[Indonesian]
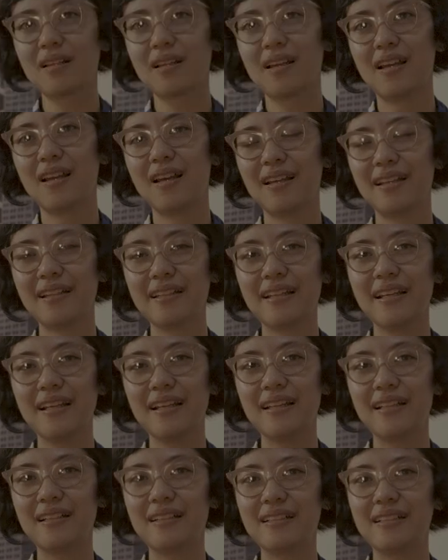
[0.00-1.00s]
karena
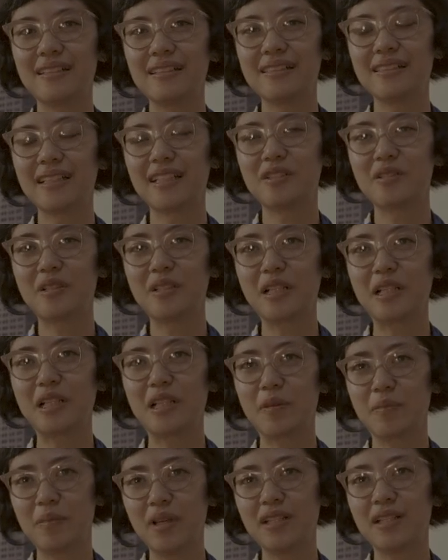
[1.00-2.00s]
uh, saya itu anak
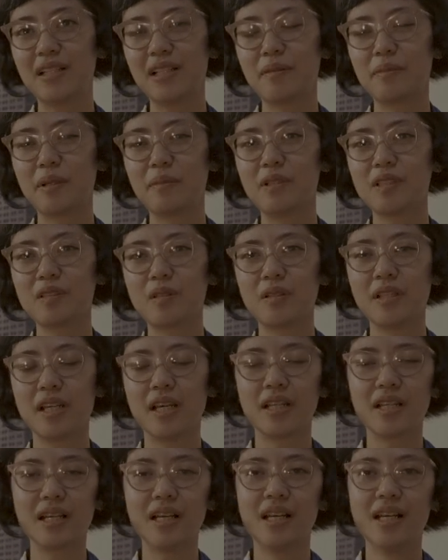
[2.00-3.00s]
lima dari lima
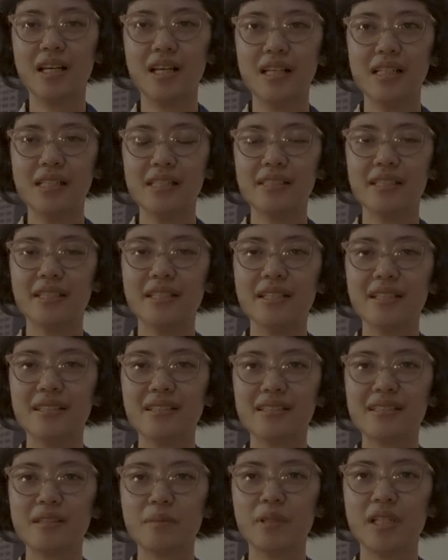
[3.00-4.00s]
bersaudara. Jadi
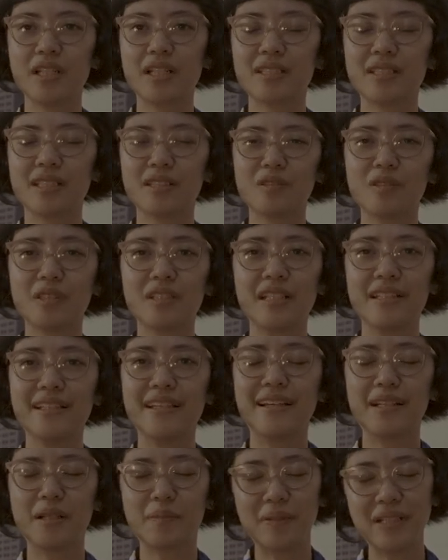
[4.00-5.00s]
sebenarnya saya itu tidak
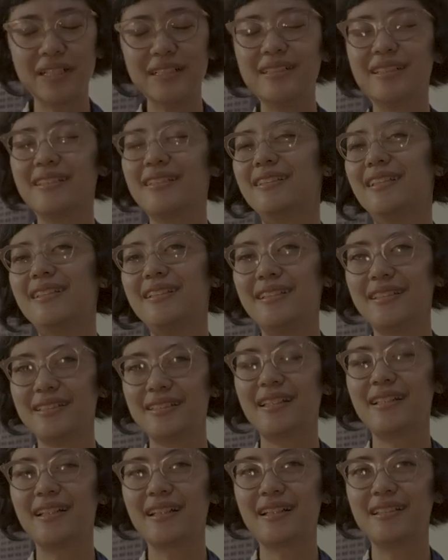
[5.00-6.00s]
diharapkan dan tidak
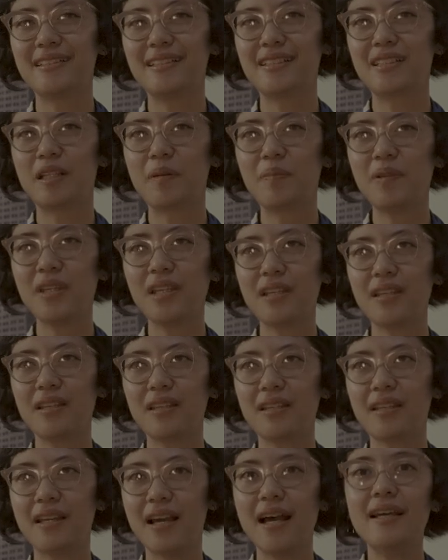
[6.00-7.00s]
direncanakan, tetapi
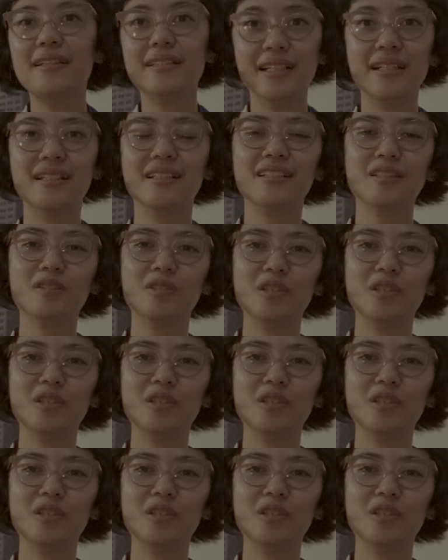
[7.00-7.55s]
ya ada gitu.